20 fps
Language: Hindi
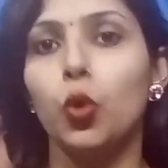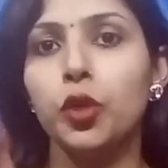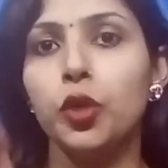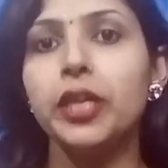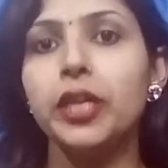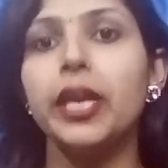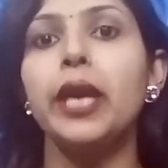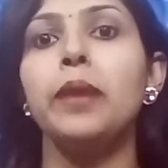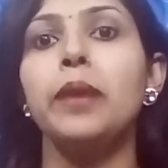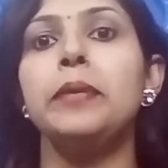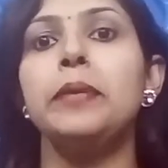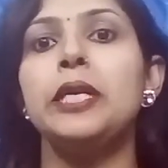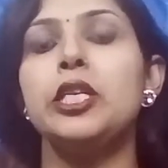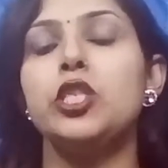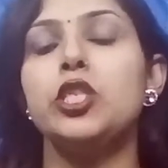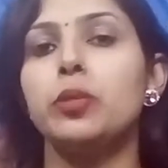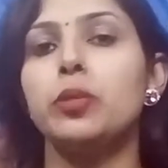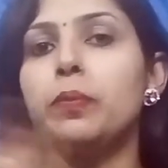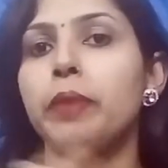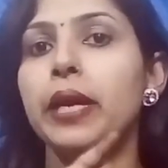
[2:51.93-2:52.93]
उनके
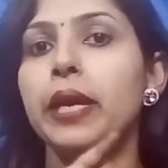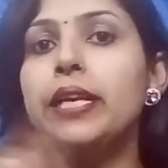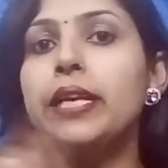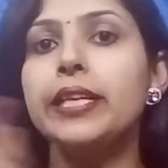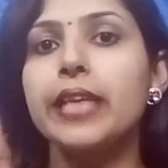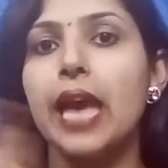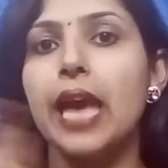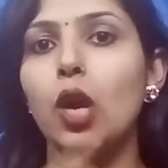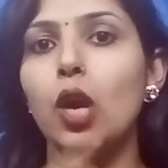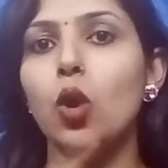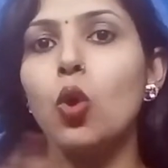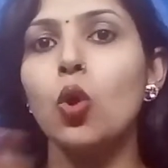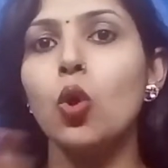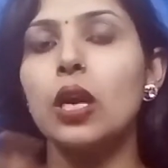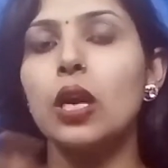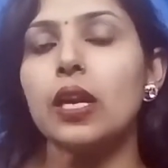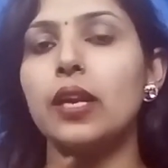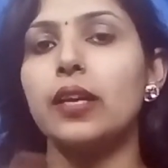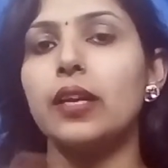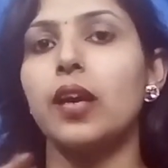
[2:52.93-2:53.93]
बीच में येलो
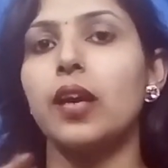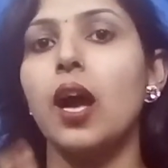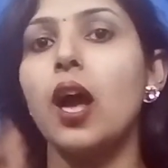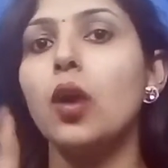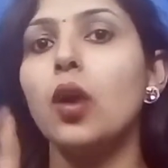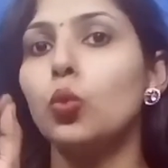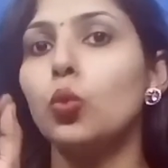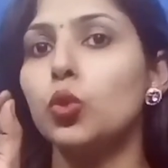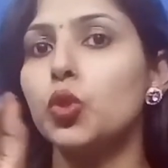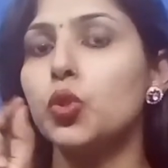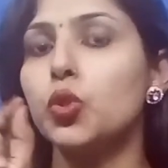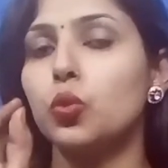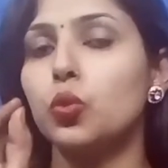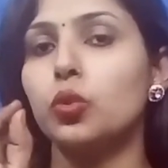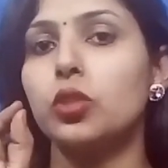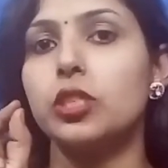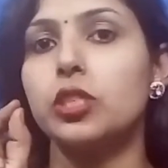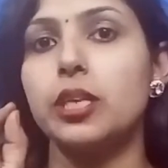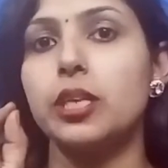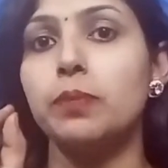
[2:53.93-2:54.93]
कलर का कुछ
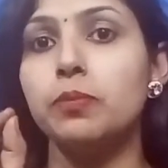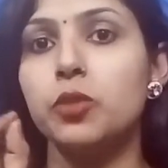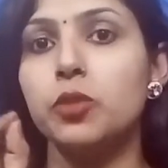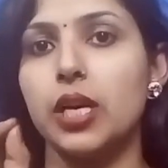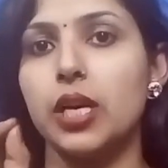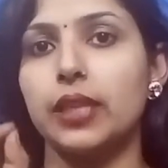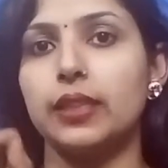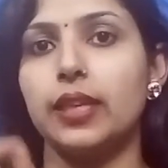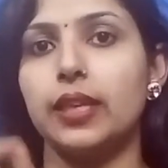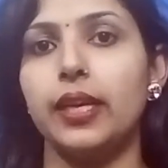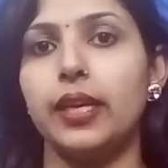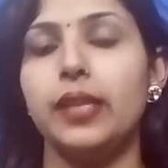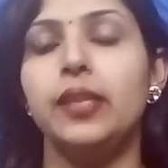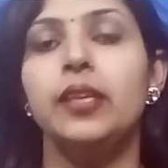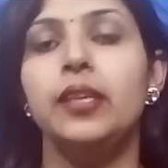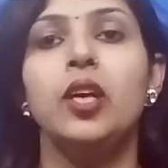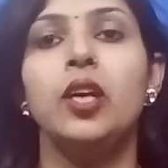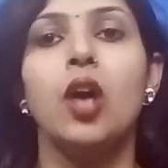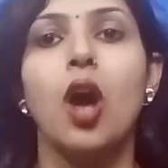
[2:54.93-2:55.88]
जम जाता है